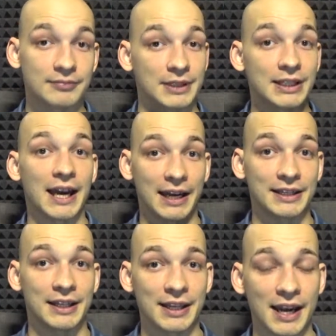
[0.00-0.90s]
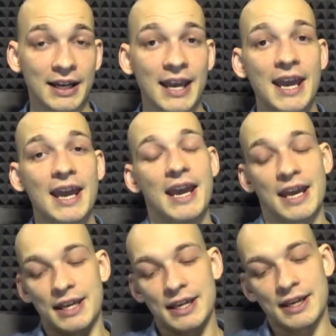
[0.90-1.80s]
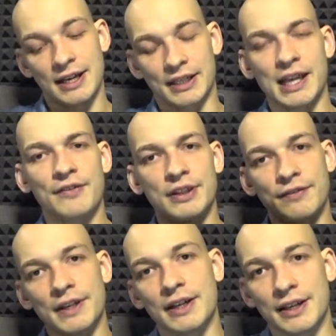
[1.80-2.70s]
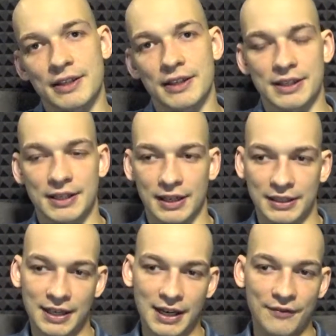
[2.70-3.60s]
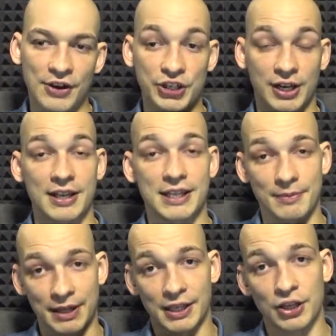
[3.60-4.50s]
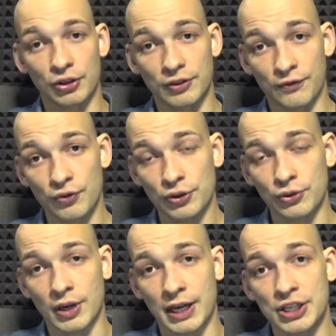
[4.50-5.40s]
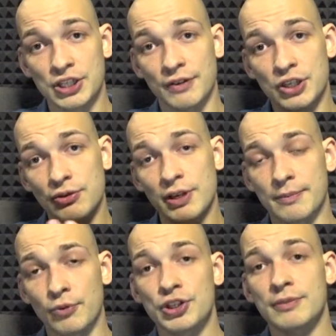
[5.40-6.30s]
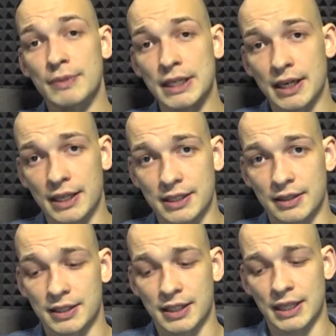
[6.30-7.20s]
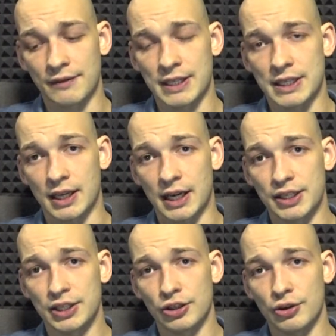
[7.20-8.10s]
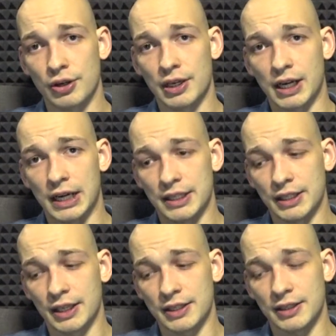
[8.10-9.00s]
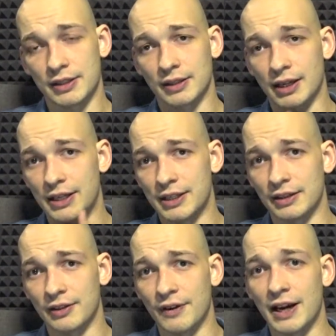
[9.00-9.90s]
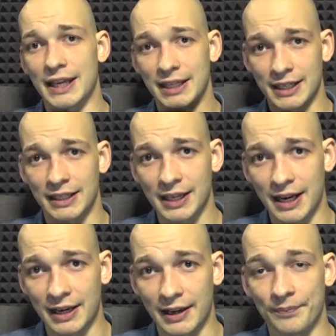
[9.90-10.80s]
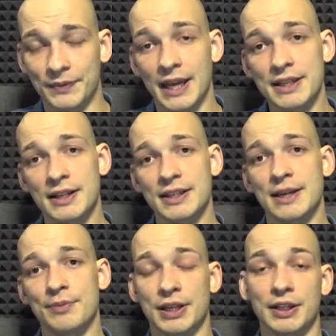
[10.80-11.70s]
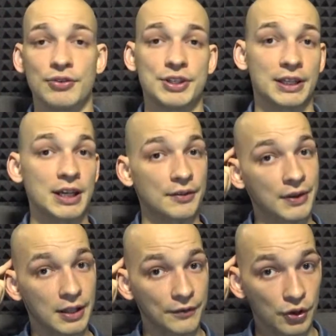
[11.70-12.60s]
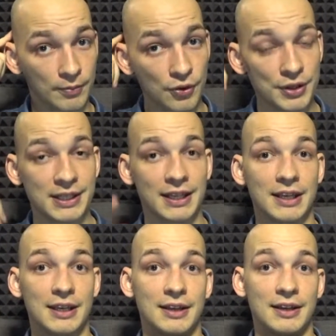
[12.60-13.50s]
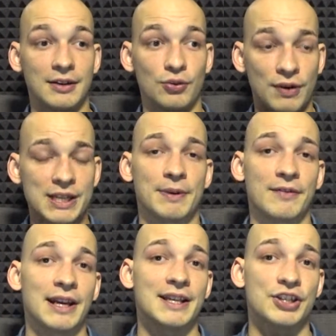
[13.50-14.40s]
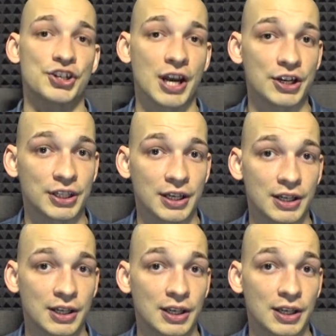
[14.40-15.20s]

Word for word: Да, это так. И когда вы двигаетесь, когда ваш организм отдает воду, количество соли может меняться, становиться 1,0, 1,1, 1,2 и так далее. Эти рецепторы дают сигнал в головной мозг, и у вас появляется жажда.